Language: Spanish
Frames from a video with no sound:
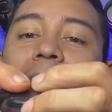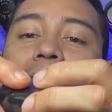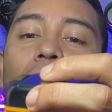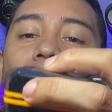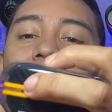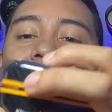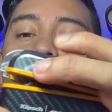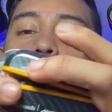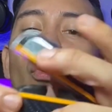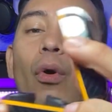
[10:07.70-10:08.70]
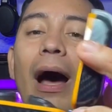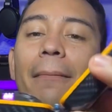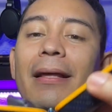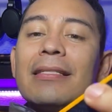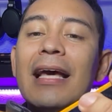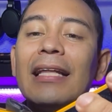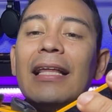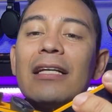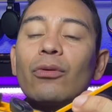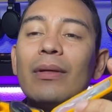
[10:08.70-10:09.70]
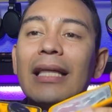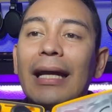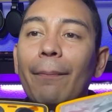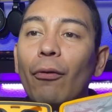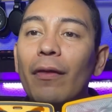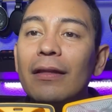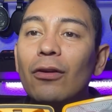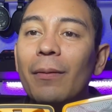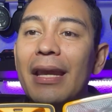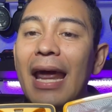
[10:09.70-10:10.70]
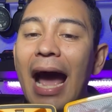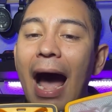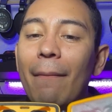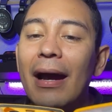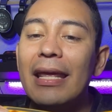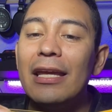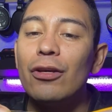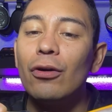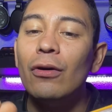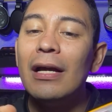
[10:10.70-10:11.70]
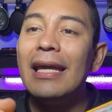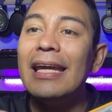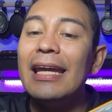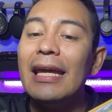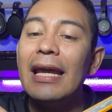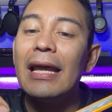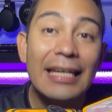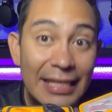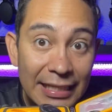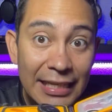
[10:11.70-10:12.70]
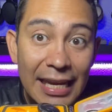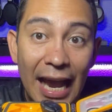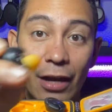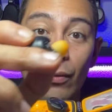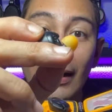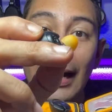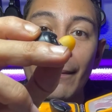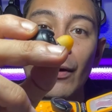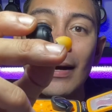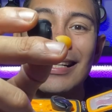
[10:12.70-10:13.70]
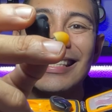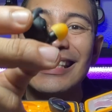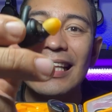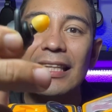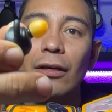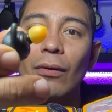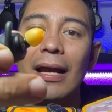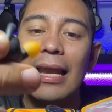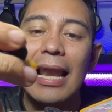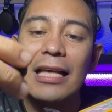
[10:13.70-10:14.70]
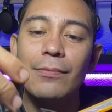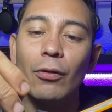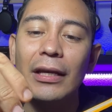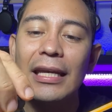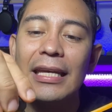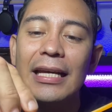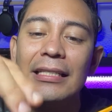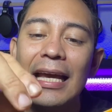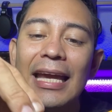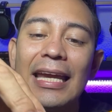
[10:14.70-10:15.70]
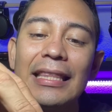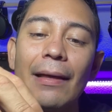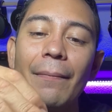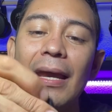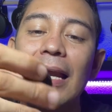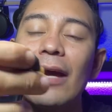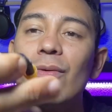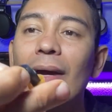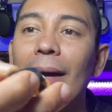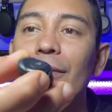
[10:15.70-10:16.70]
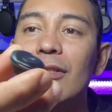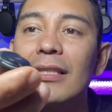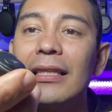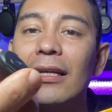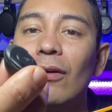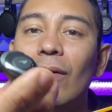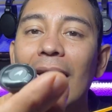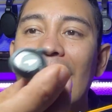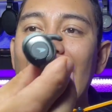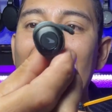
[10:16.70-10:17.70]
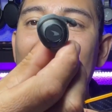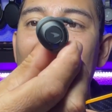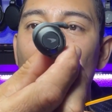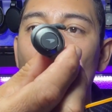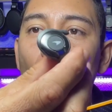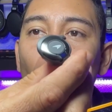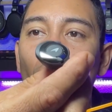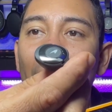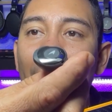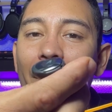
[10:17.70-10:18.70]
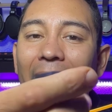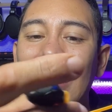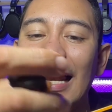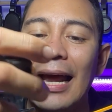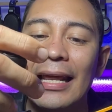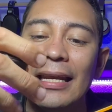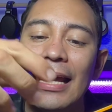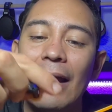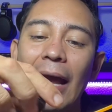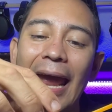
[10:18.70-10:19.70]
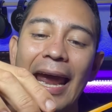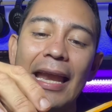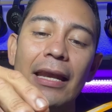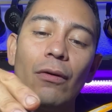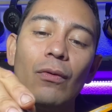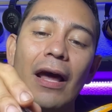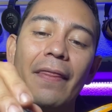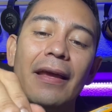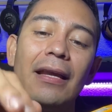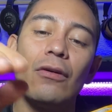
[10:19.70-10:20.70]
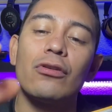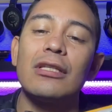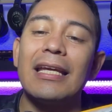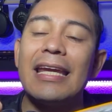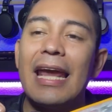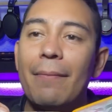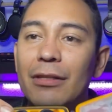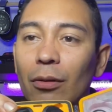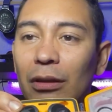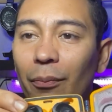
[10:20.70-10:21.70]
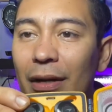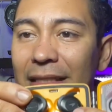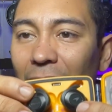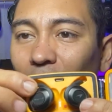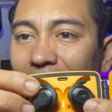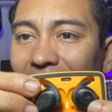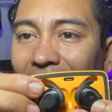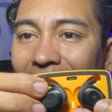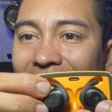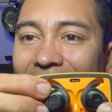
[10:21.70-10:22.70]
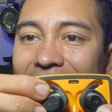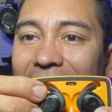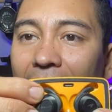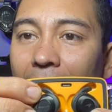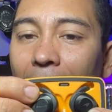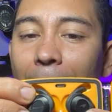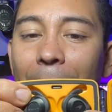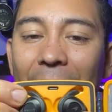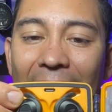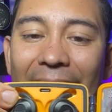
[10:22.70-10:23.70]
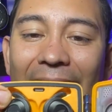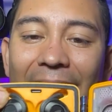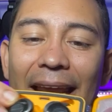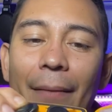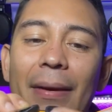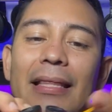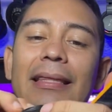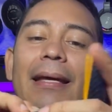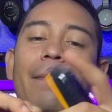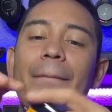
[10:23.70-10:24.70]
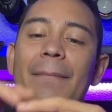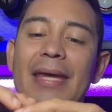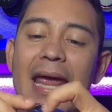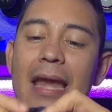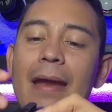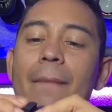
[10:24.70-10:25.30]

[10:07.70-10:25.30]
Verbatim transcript: y a la hora de que tú lo abres te das cuenta que por dentro viene amarillo y y sí hay un cambio estético en las boquillas y también hay un cambio estético en el logo de McLaren en una de los IEMs. Como te puedes dar cuenta, está verdaderamente bien